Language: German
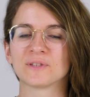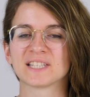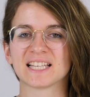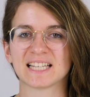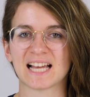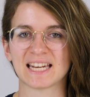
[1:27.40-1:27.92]

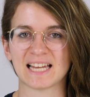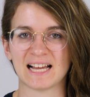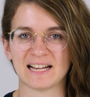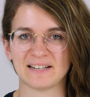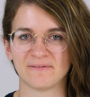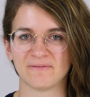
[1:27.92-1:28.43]
unseren
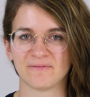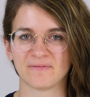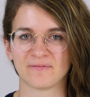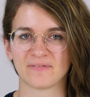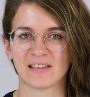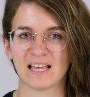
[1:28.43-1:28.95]
Kanal.
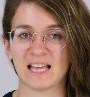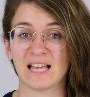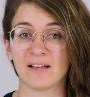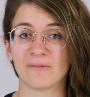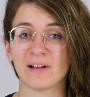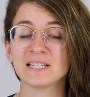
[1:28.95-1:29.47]

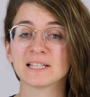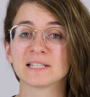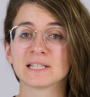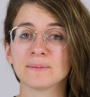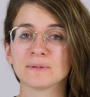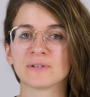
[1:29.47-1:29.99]

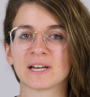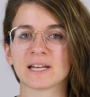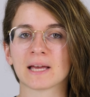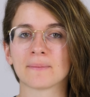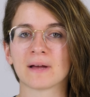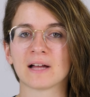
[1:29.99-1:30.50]
Weitere Tipps für
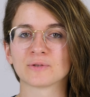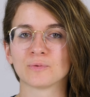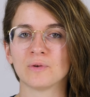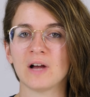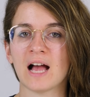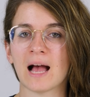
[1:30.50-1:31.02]
deine
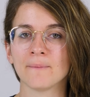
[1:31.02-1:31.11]
Reparatur